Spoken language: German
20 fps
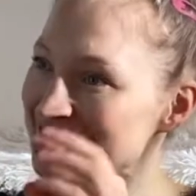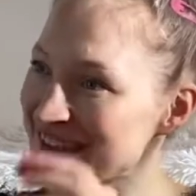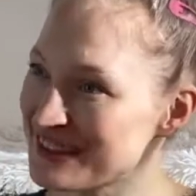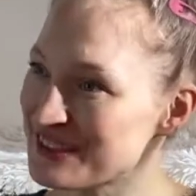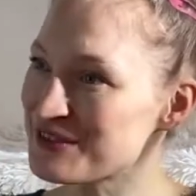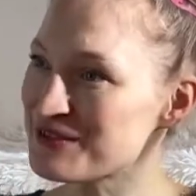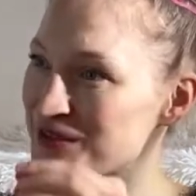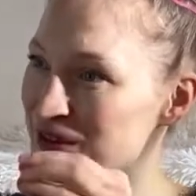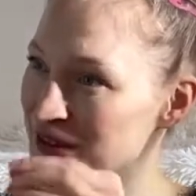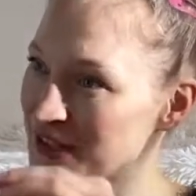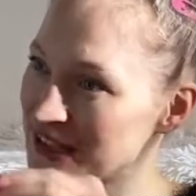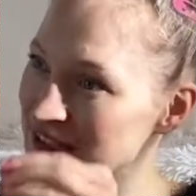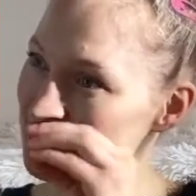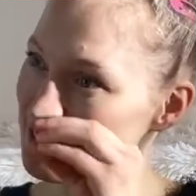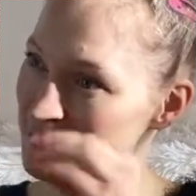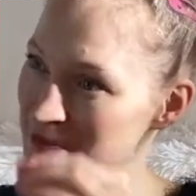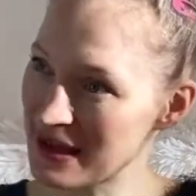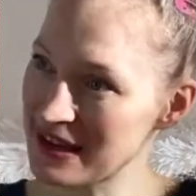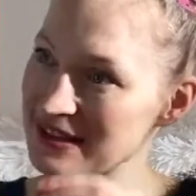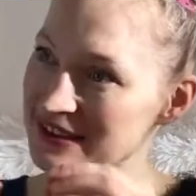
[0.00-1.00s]
ist von
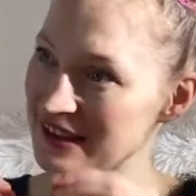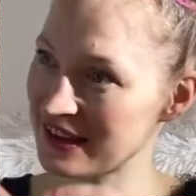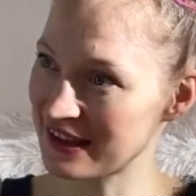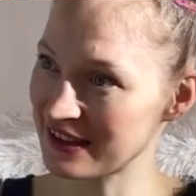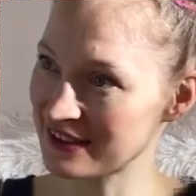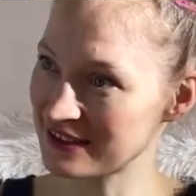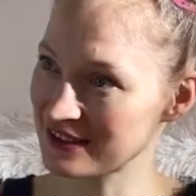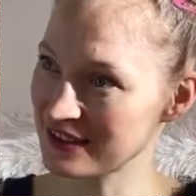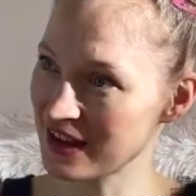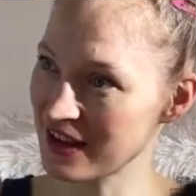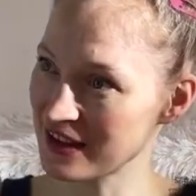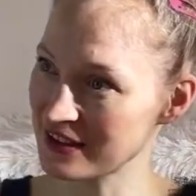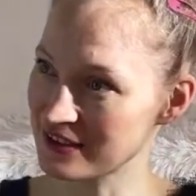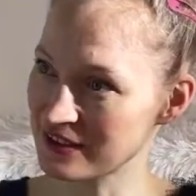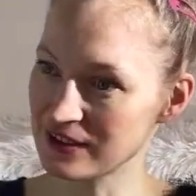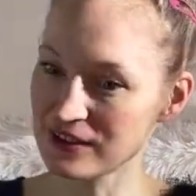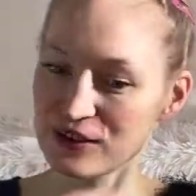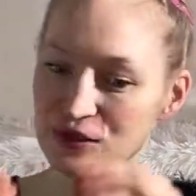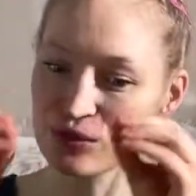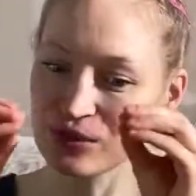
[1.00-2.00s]
Element der
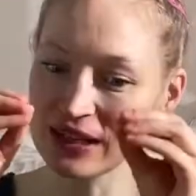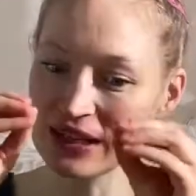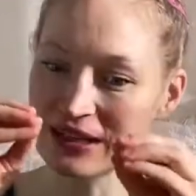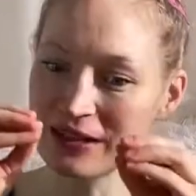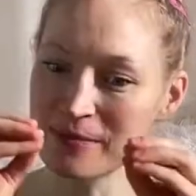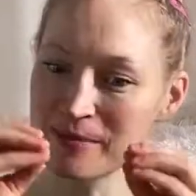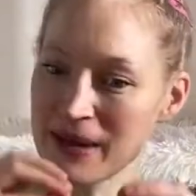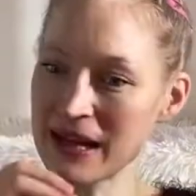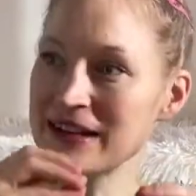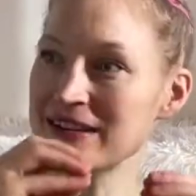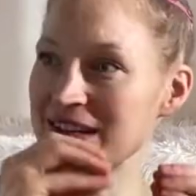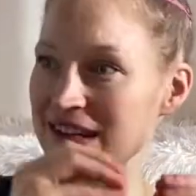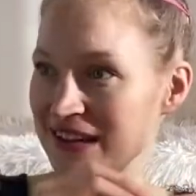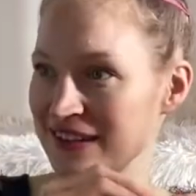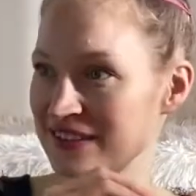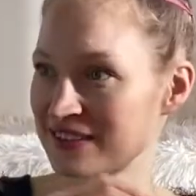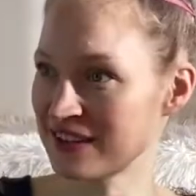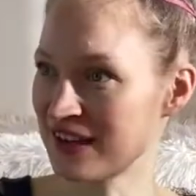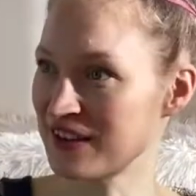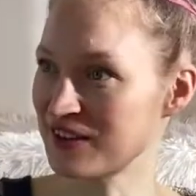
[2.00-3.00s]
Ekstase zu Element
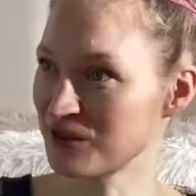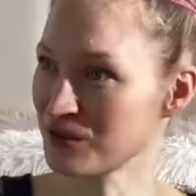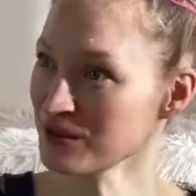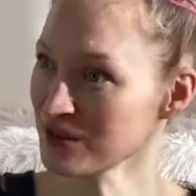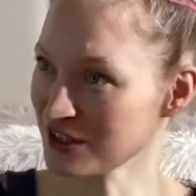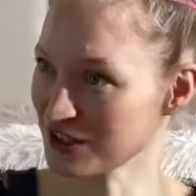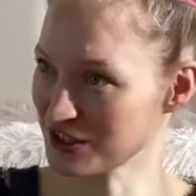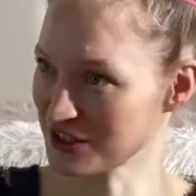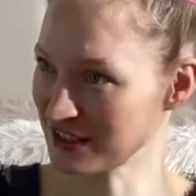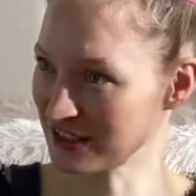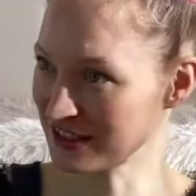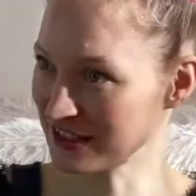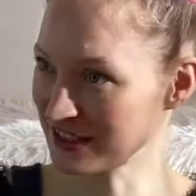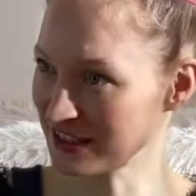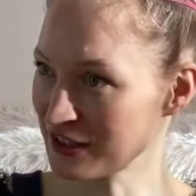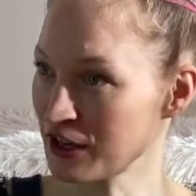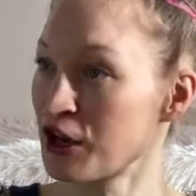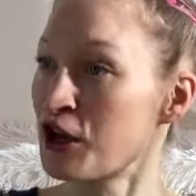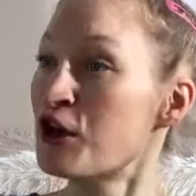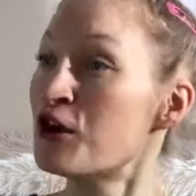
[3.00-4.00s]
der Ekstase
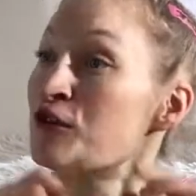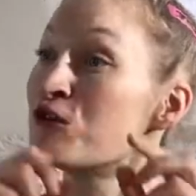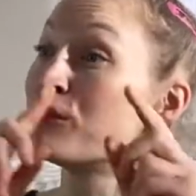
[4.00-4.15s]
unterschiedlich.